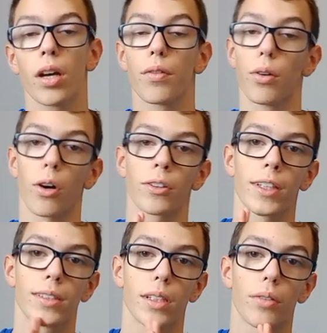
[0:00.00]

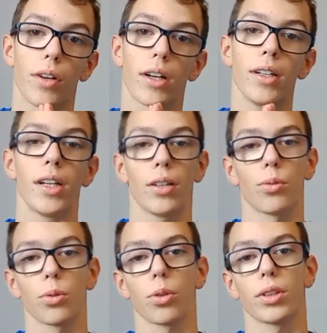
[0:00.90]
Floranda Silva,
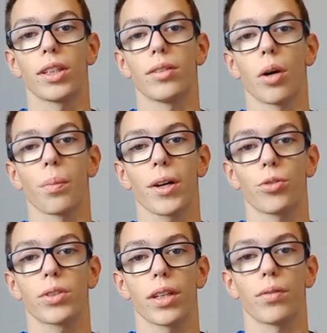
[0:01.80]
donc, euh, qui était en prêt
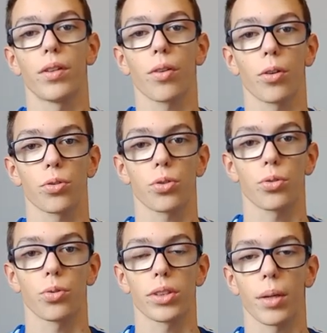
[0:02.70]
jusqu'à Villefranche
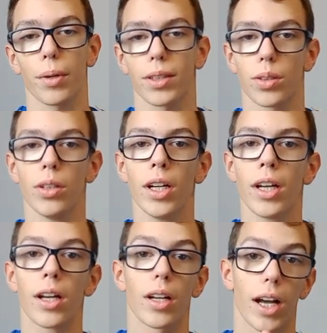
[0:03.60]
jusqu'à présent,
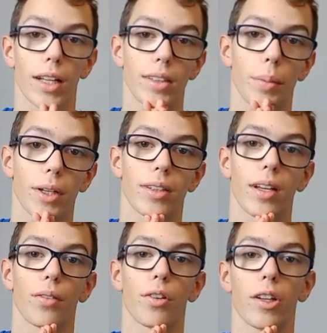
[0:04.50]
a été prêté
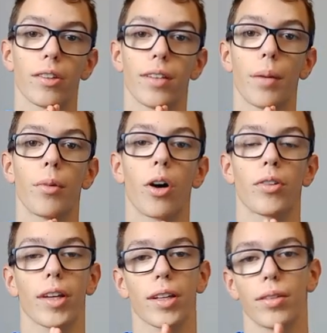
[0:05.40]
à Volendam en
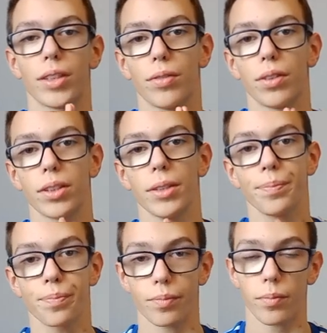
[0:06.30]
divisée.